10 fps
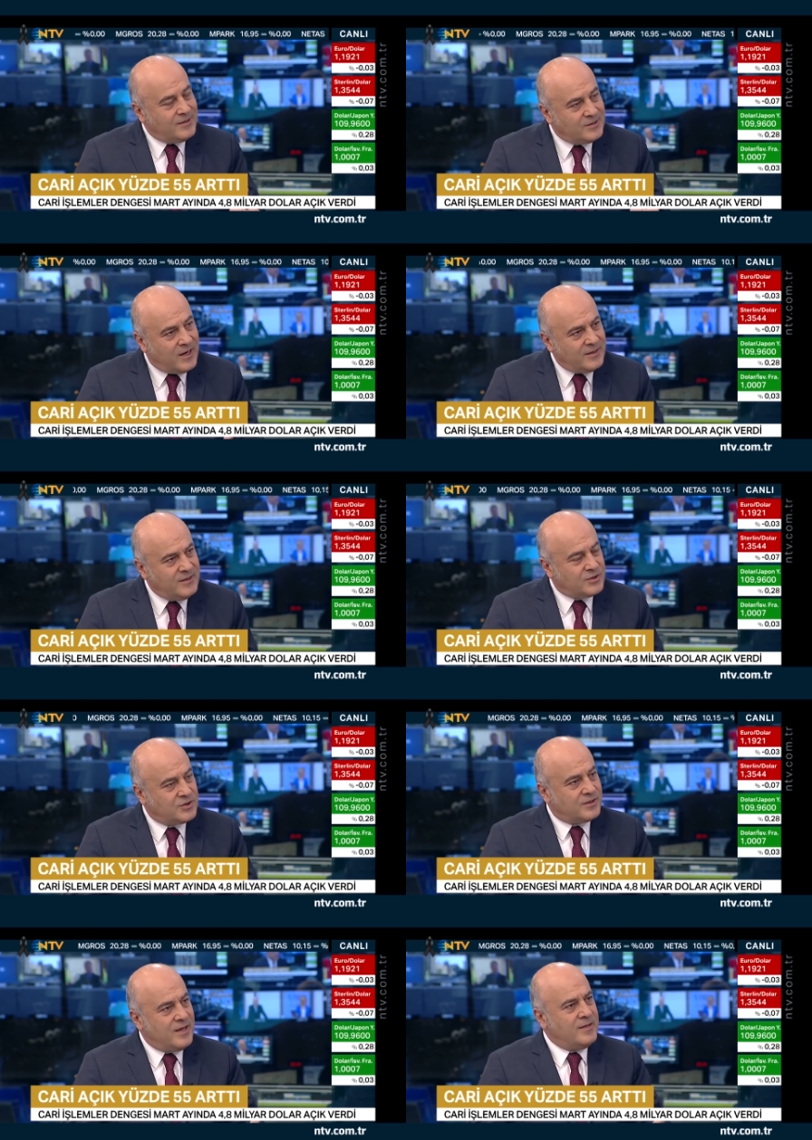cari
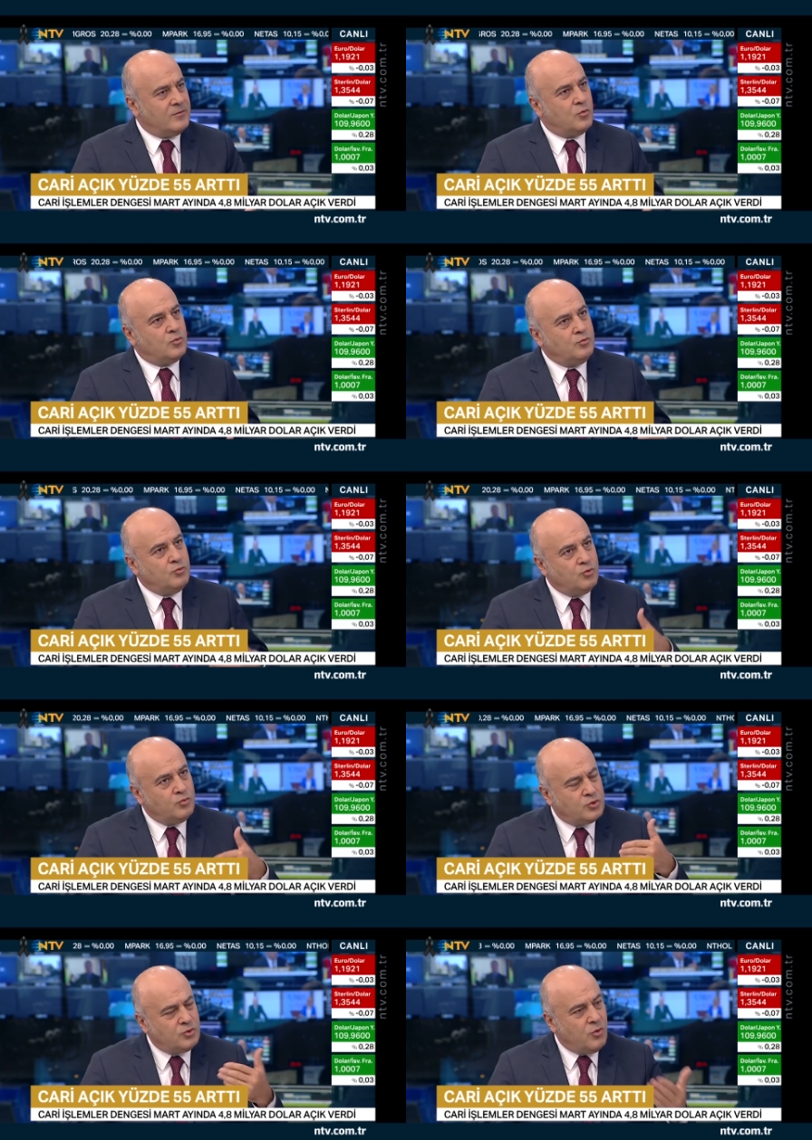açıktan
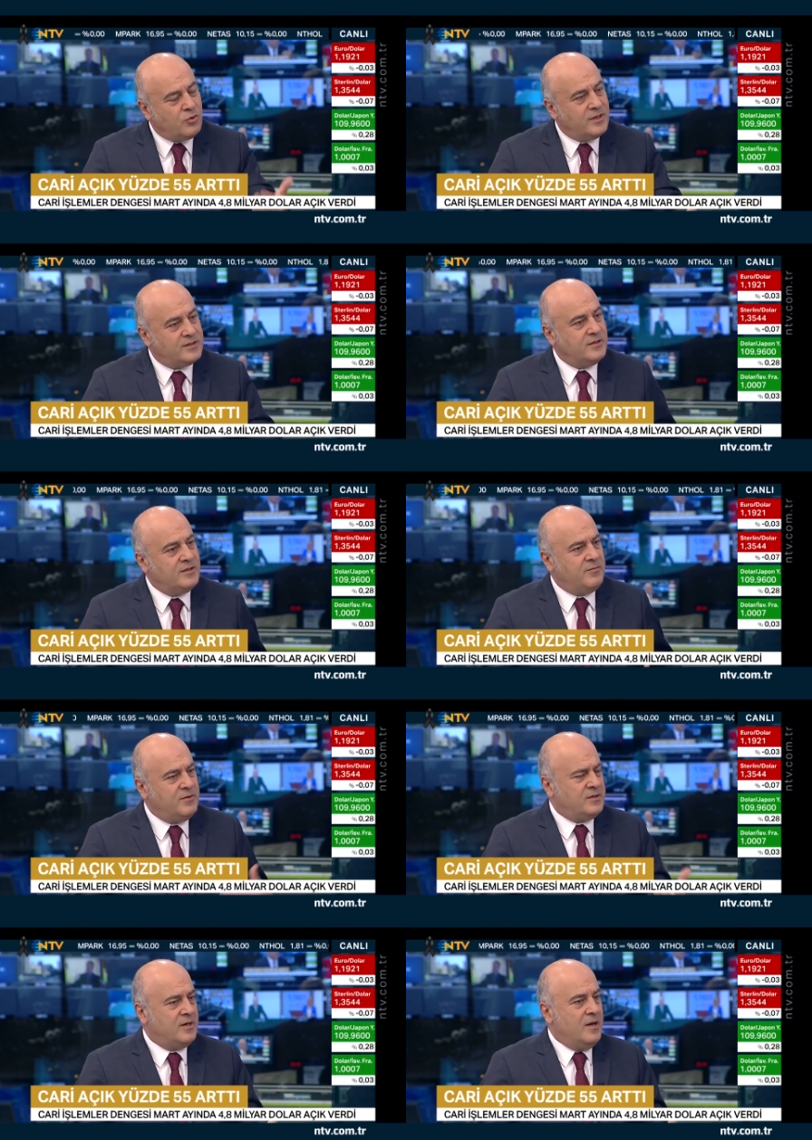umduğumuzun ötesinde
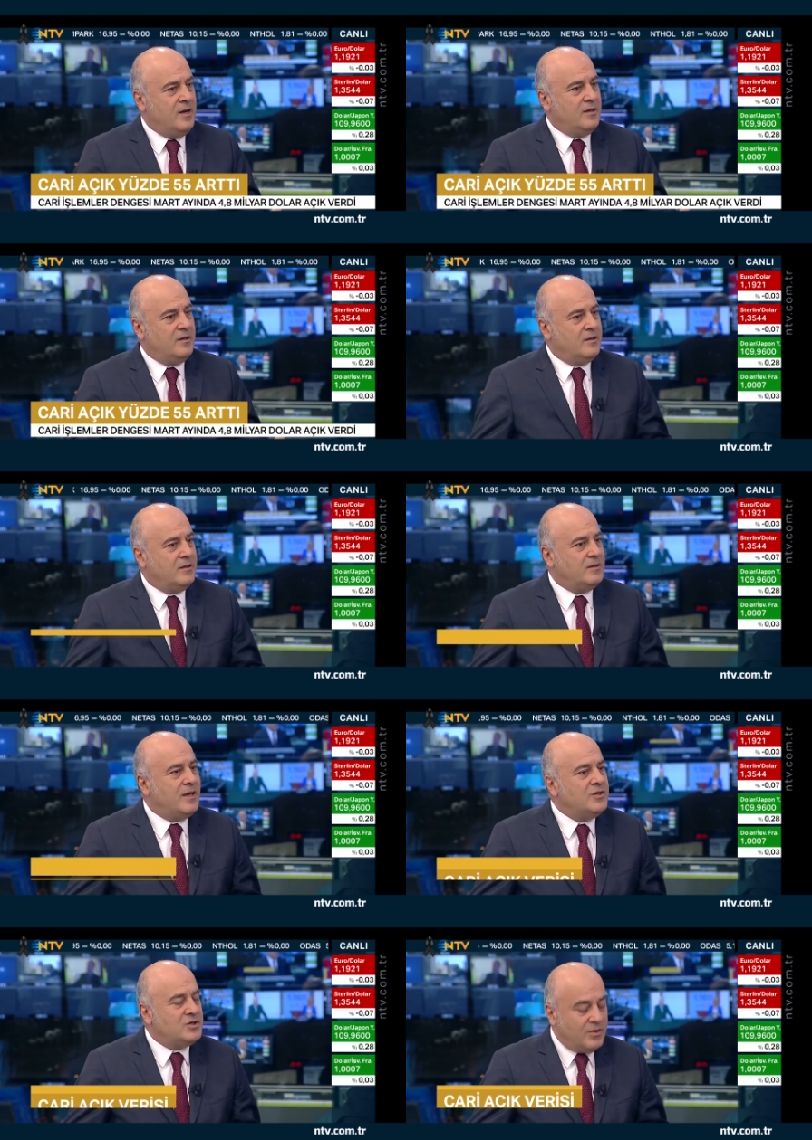bir e,
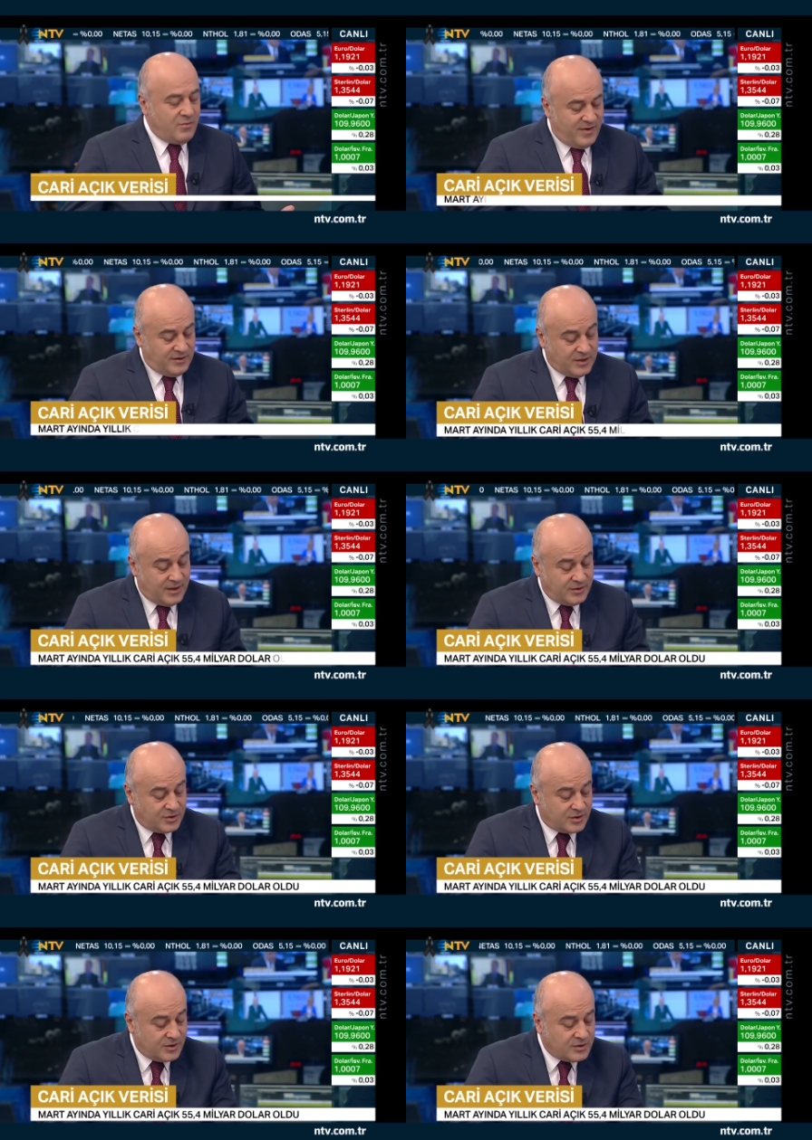genişleme var cari
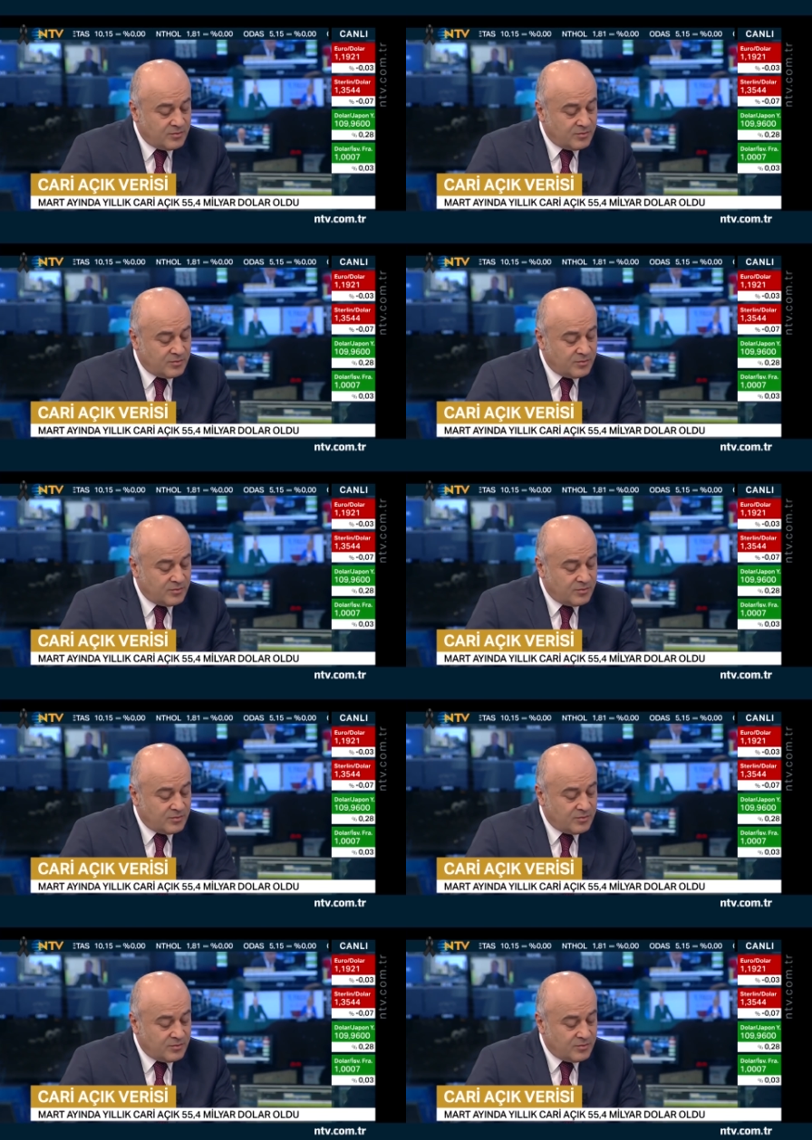açıkta.